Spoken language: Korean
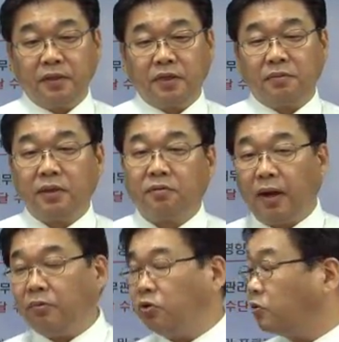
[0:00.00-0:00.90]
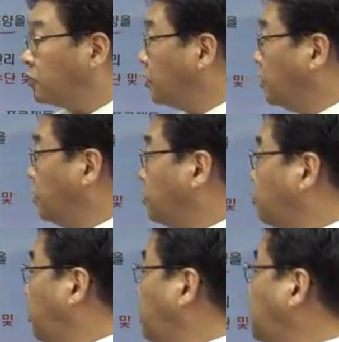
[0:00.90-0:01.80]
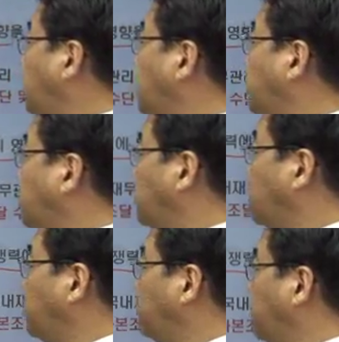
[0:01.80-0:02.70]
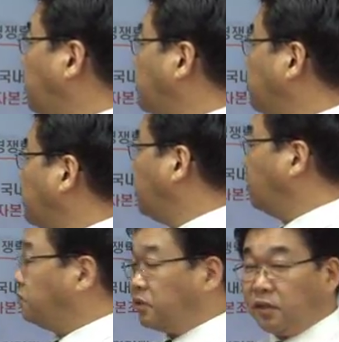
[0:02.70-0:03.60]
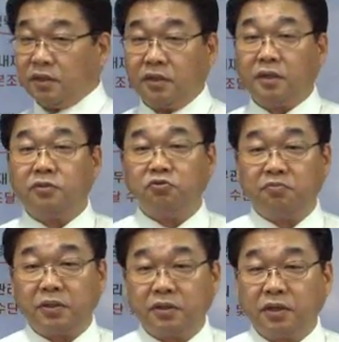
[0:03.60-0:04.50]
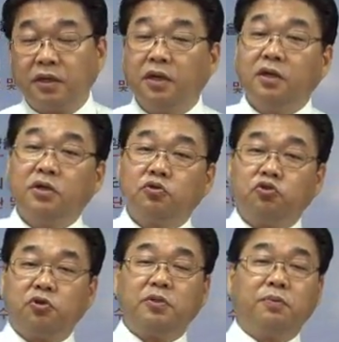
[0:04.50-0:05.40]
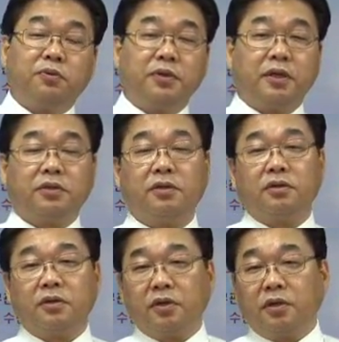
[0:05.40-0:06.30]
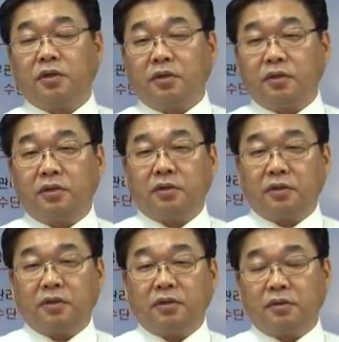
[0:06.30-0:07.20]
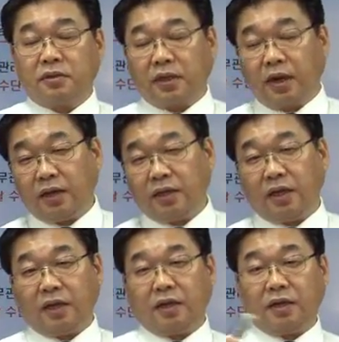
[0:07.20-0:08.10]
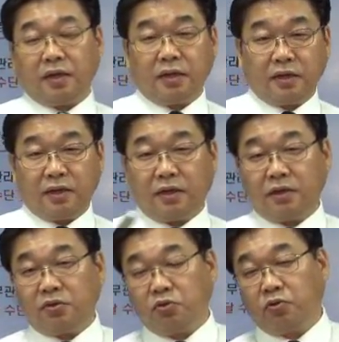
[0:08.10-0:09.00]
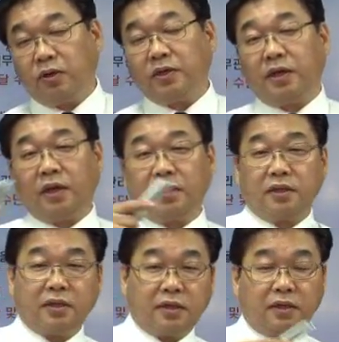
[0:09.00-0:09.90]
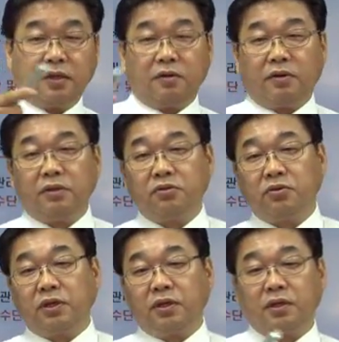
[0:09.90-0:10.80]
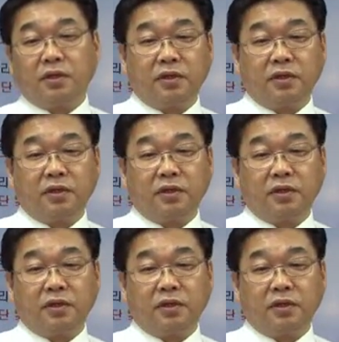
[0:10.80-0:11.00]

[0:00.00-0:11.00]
그만큼 환율은 굉장히 그 기업의 활동에 엄청난 영향을 줍니다. 특히 수입 제품에 대해서 어, 달러 대 유로화 대 환율이